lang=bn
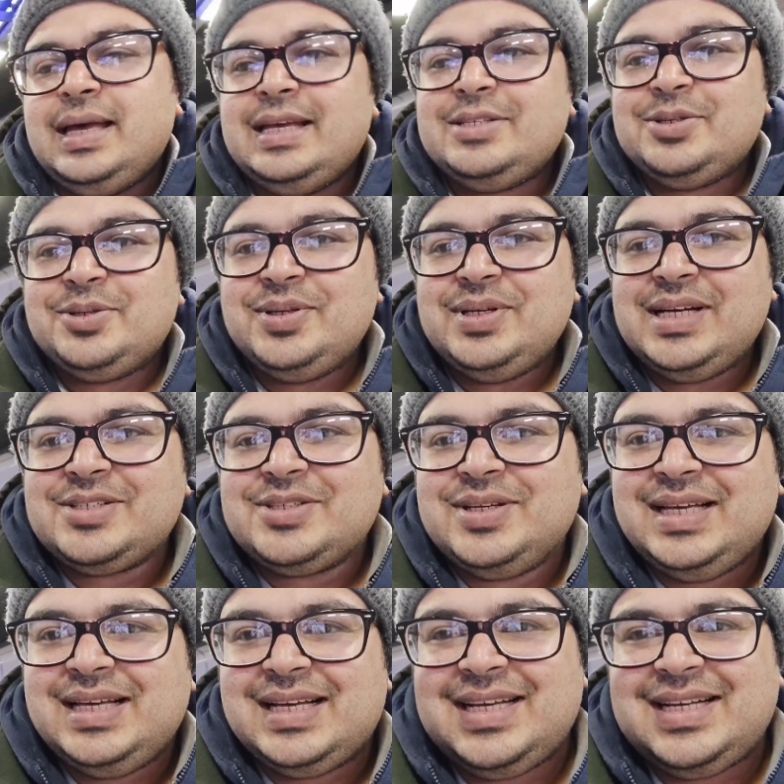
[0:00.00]
এই জন্যই
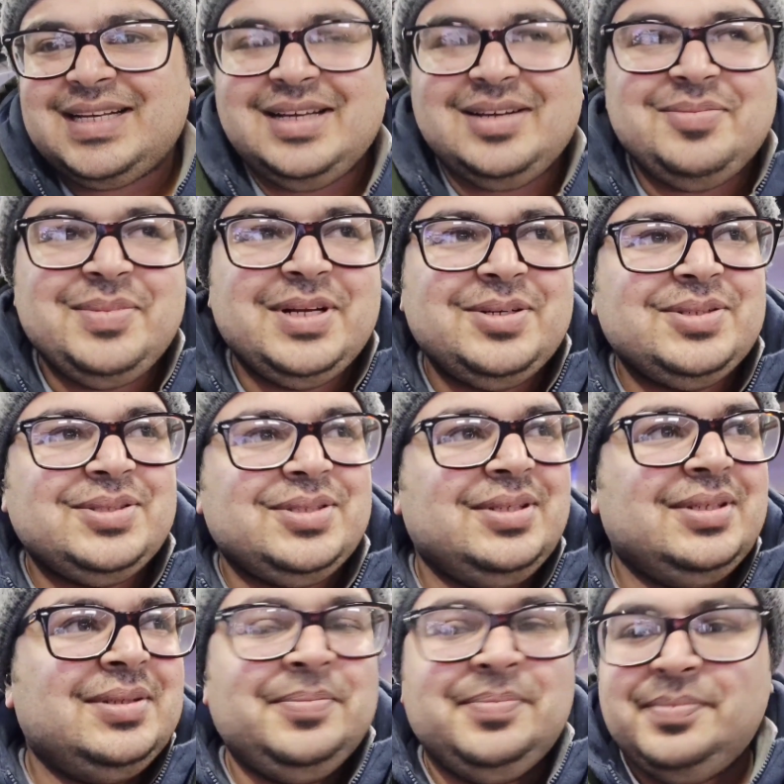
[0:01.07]
আসলে এখানকার
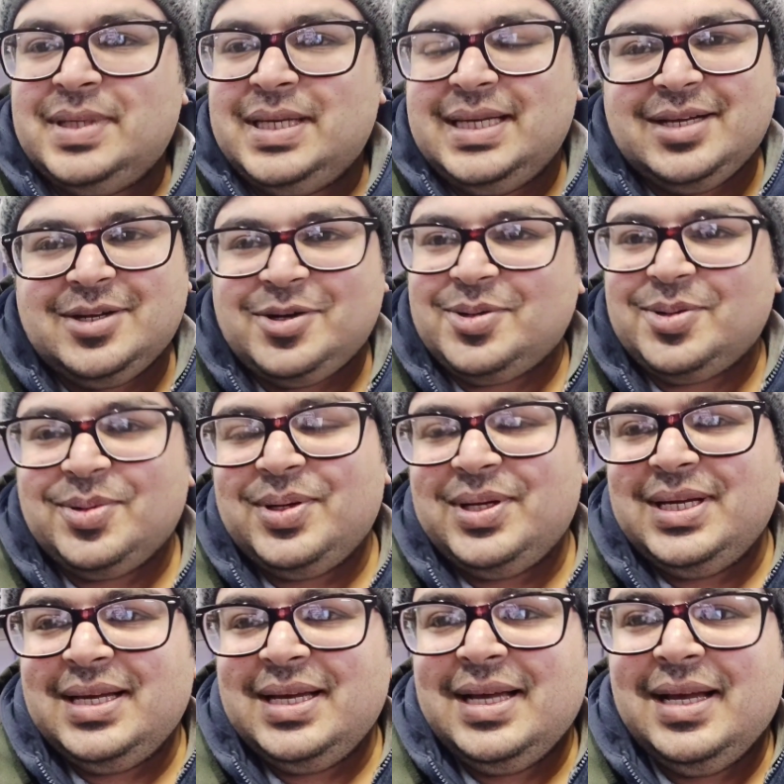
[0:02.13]
মানুষজন এই কখনোই